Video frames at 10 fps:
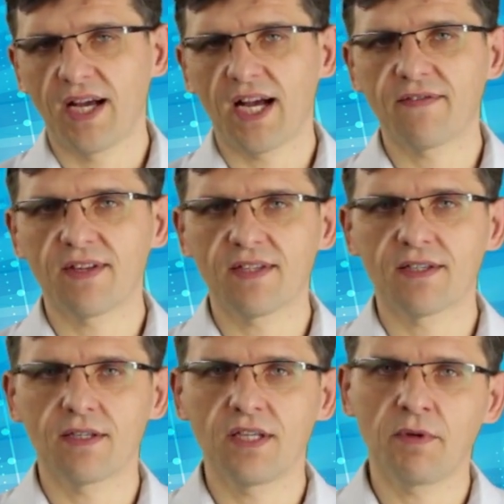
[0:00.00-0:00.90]
A
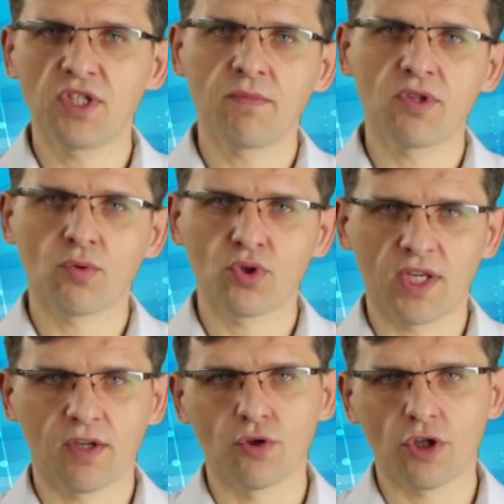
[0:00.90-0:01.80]
więc nie będziemy dążyć
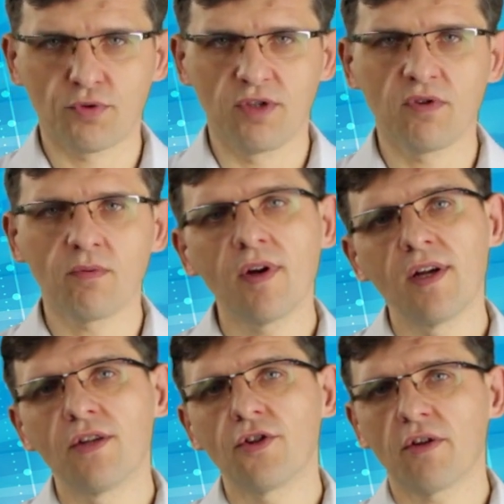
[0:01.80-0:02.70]
do jakiegoś optimum,
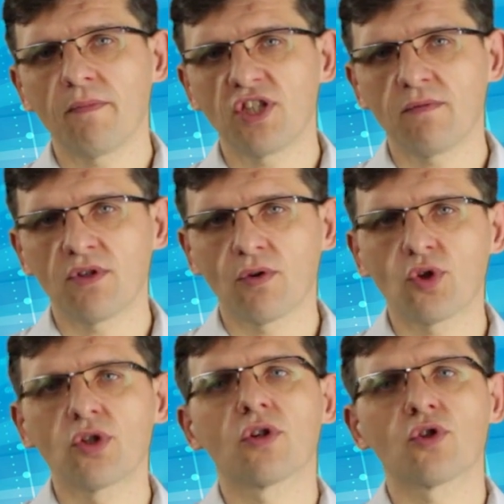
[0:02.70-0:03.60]
tylko będziemy
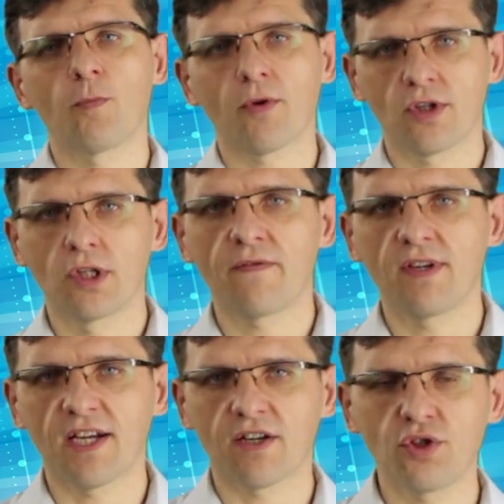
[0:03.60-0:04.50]
dążyć do
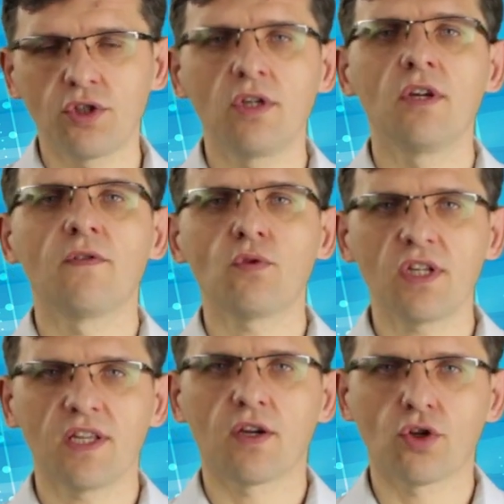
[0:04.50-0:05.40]
stuprocentowej jakości,
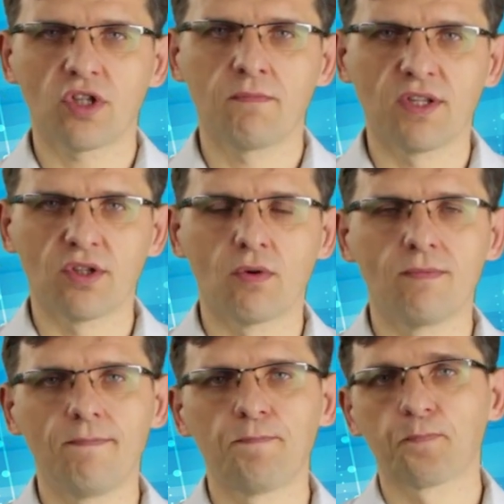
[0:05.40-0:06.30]
której te koszty
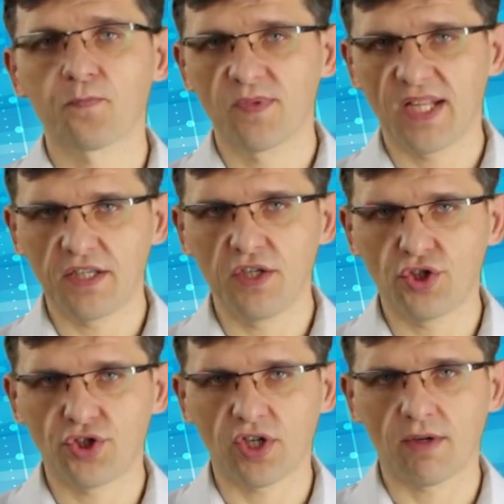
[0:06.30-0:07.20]
będą
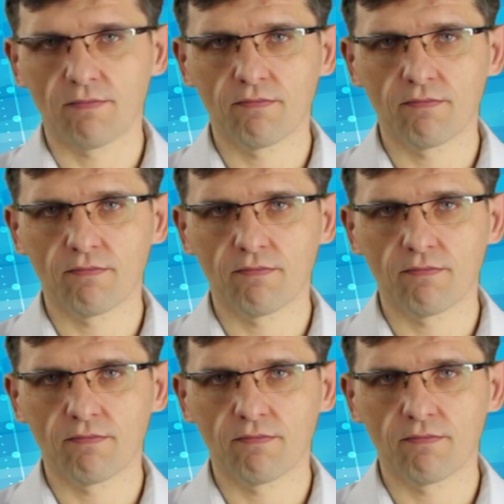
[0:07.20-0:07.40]
najniższe.